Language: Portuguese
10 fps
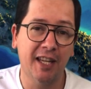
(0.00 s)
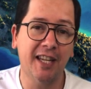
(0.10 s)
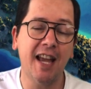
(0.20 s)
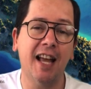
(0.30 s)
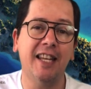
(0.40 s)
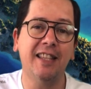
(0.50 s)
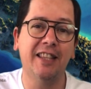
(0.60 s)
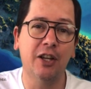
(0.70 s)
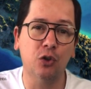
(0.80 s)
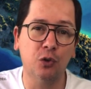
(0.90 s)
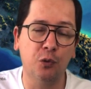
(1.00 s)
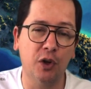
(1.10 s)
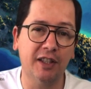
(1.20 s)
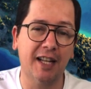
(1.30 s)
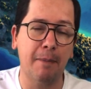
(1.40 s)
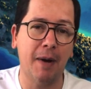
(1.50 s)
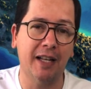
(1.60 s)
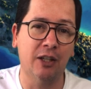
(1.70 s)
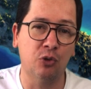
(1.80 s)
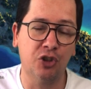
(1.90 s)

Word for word: E ali Deus foi trabalhando.